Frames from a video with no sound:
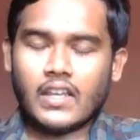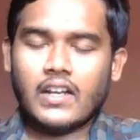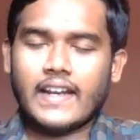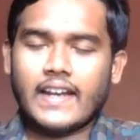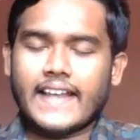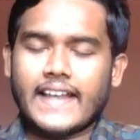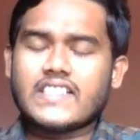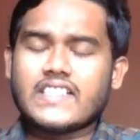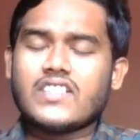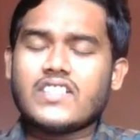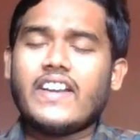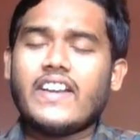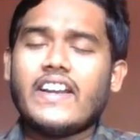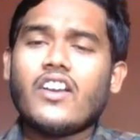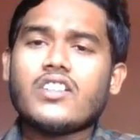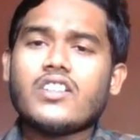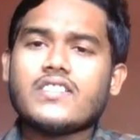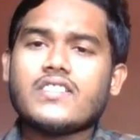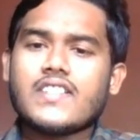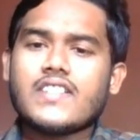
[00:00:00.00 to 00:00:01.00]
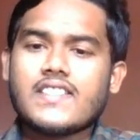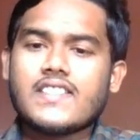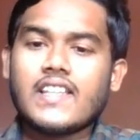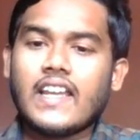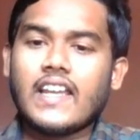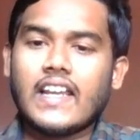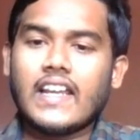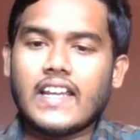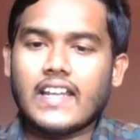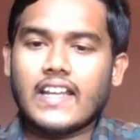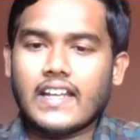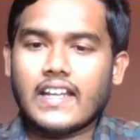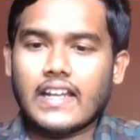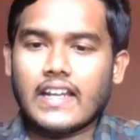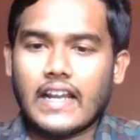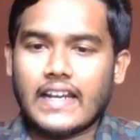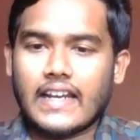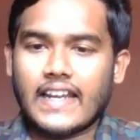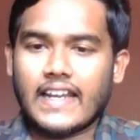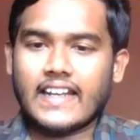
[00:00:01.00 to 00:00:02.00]
నెక్స్ట్ వీడియో వచ్చేసి
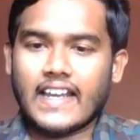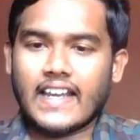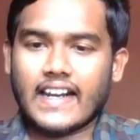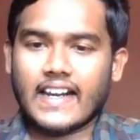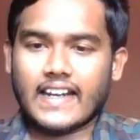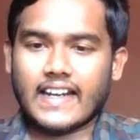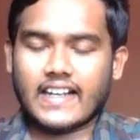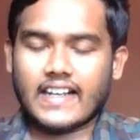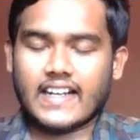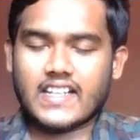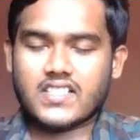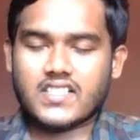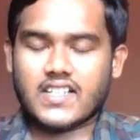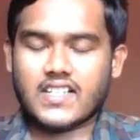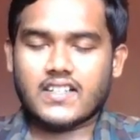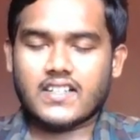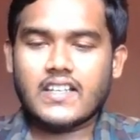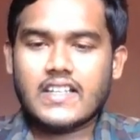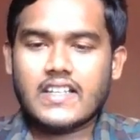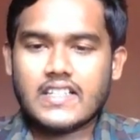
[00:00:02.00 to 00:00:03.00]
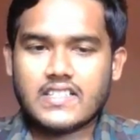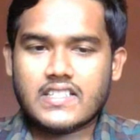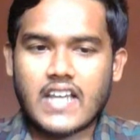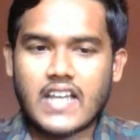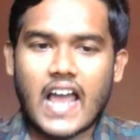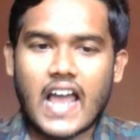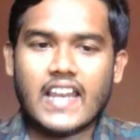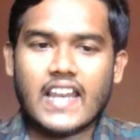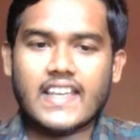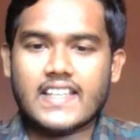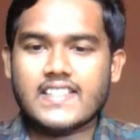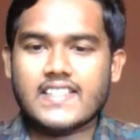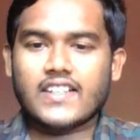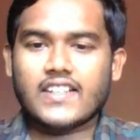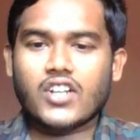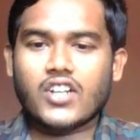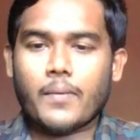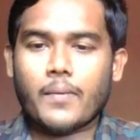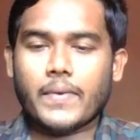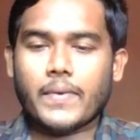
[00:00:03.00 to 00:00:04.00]
లీనియర్ రిగ్రెషన్ చాలా ఈజీ
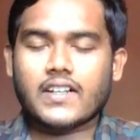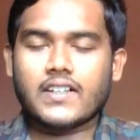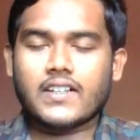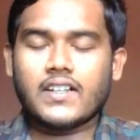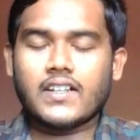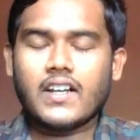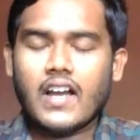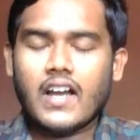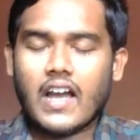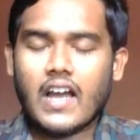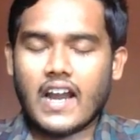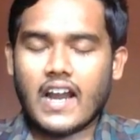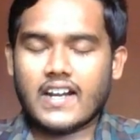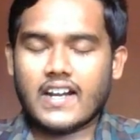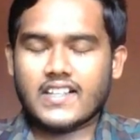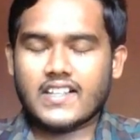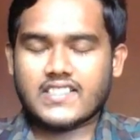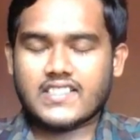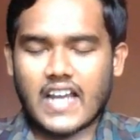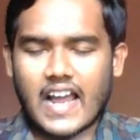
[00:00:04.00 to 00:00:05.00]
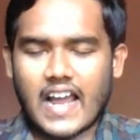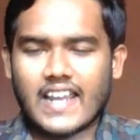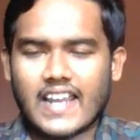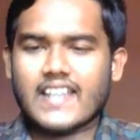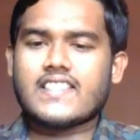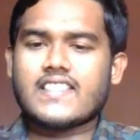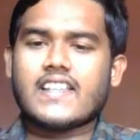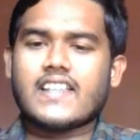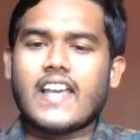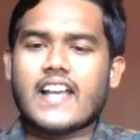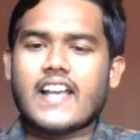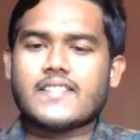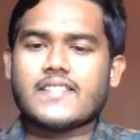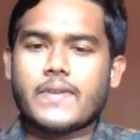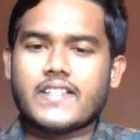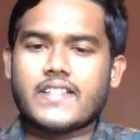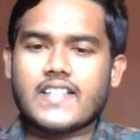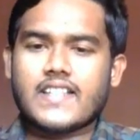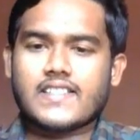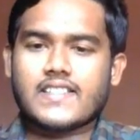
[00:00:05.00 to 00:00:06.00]
టాపిక్ అండ్ చాలా ఈజీగా
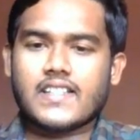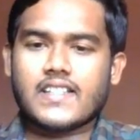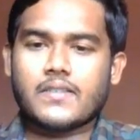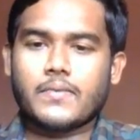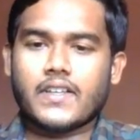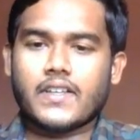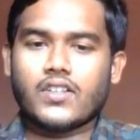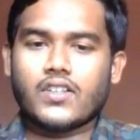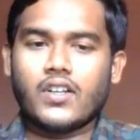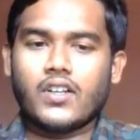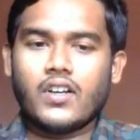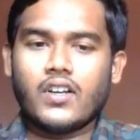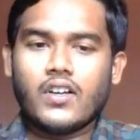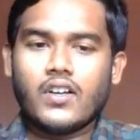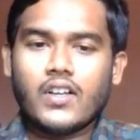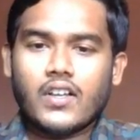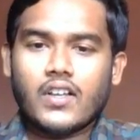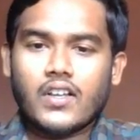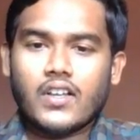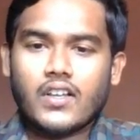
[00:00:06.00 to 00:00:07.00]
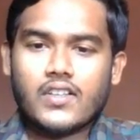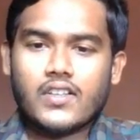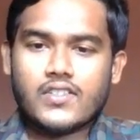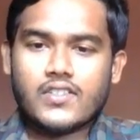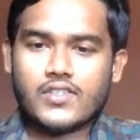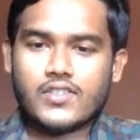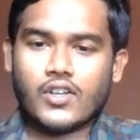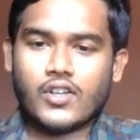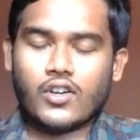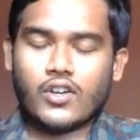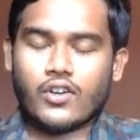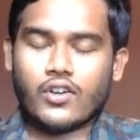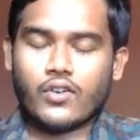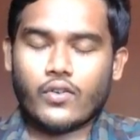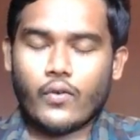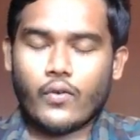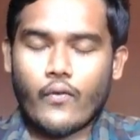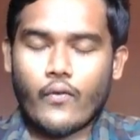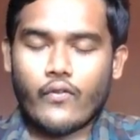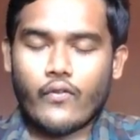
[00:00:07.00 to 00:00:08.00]
ఎక్స్ప్లెయిన్ చేస్తాను మీకు సో
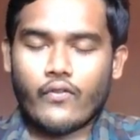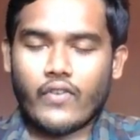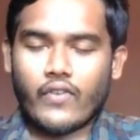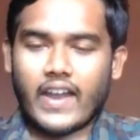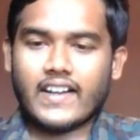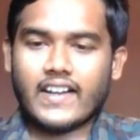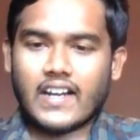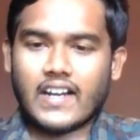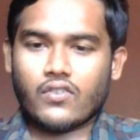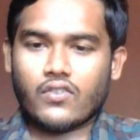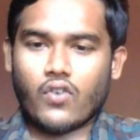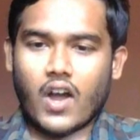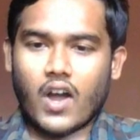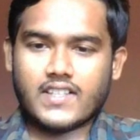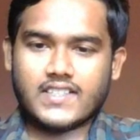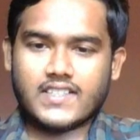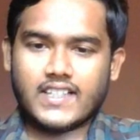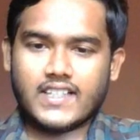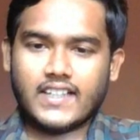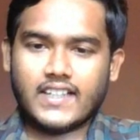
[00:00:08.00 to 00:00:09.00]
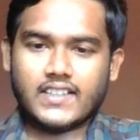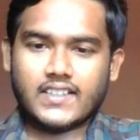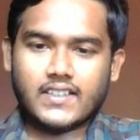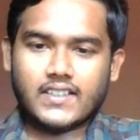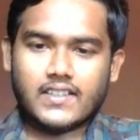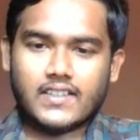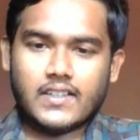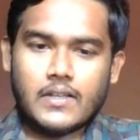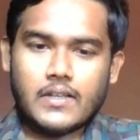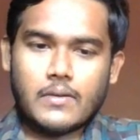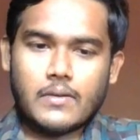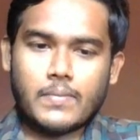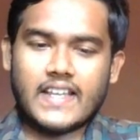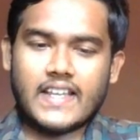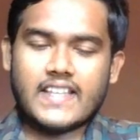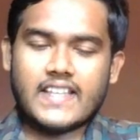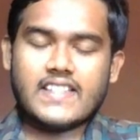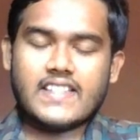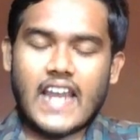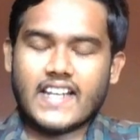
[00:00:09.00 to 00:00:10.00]
వెయిట్ అండ్ వాచ్ ఇట్
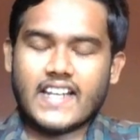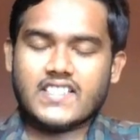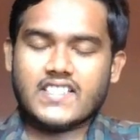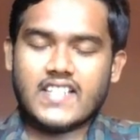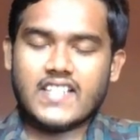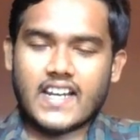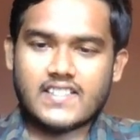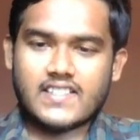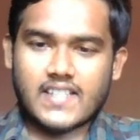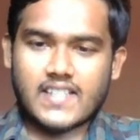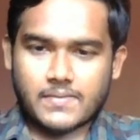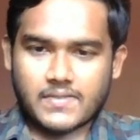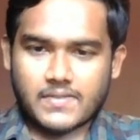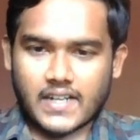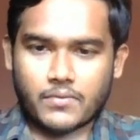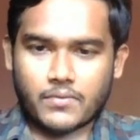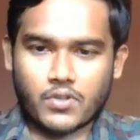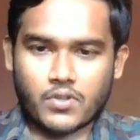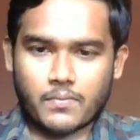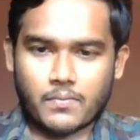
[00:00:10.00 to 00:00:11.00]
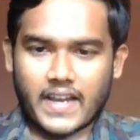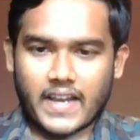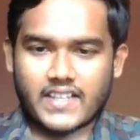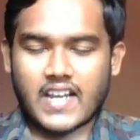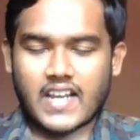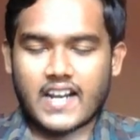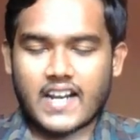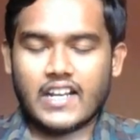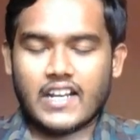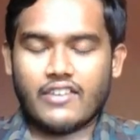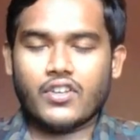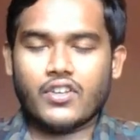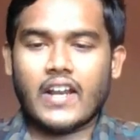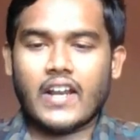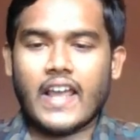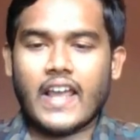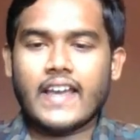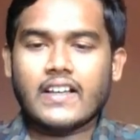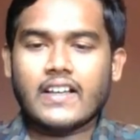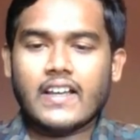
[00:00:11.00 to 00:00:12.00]
ప్లీజ్ లైక్ షేర్ అండ్ సబ్స్క్రైబ్ టు మై ఛానల్ ఇఫ్ యూ
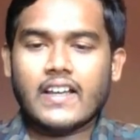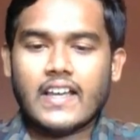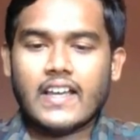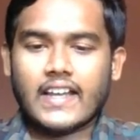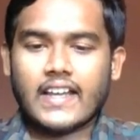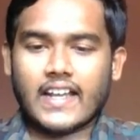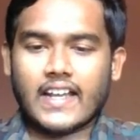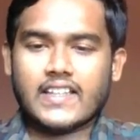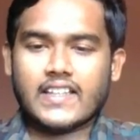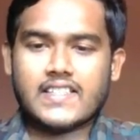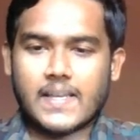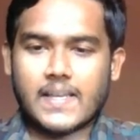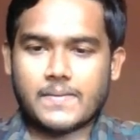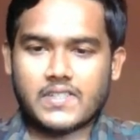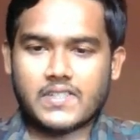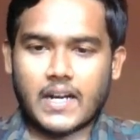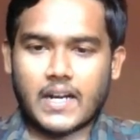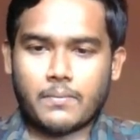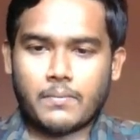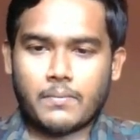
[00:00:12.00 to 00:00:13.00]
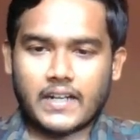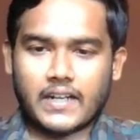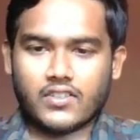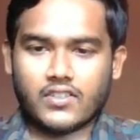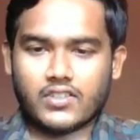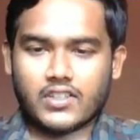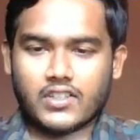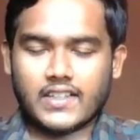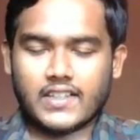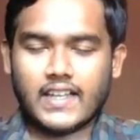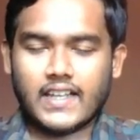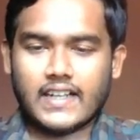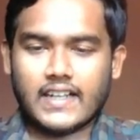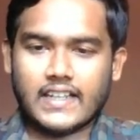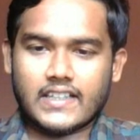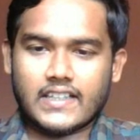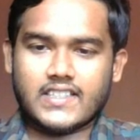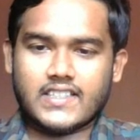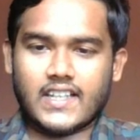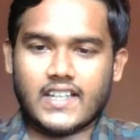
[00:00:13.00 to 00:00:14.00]
లైక్ కింద సబ్స్క్రైబ్ బటన్ ఉంటుంది
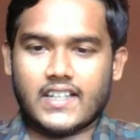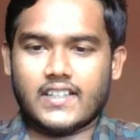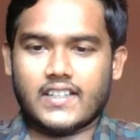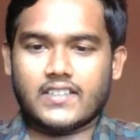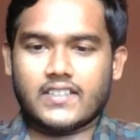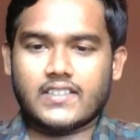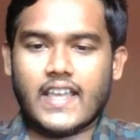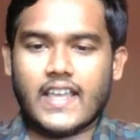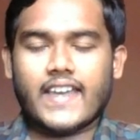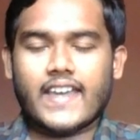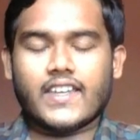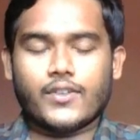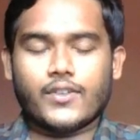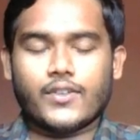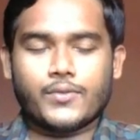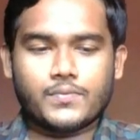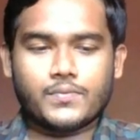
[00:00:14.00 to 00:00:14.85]
క్లిక్ చేయండి థ్యాంక్ యూ